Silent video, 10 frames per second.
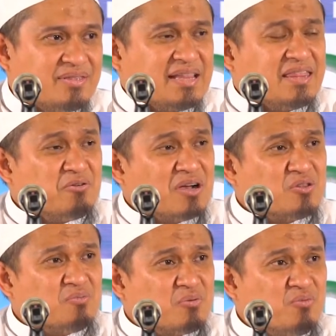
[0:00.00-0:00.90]
Nanti
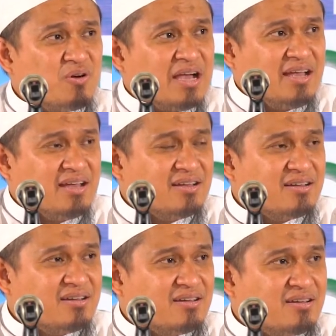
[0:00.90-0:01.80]
waktu berbuka,
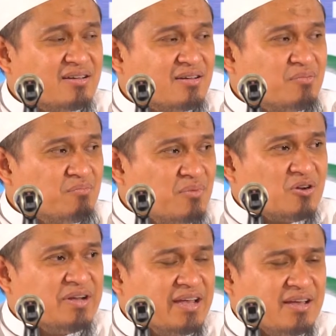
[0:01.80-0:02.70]

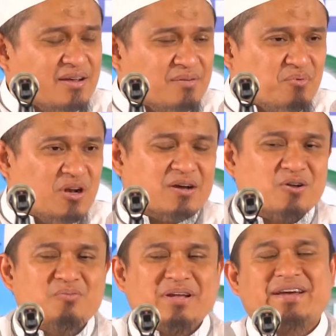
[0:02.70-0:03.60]
baru dia pulang ke
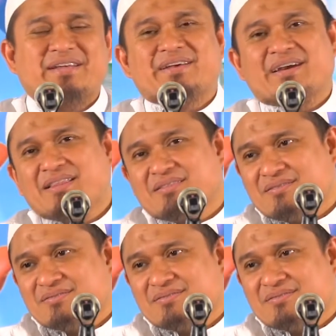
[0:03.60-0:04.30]
rumah dekat-dekat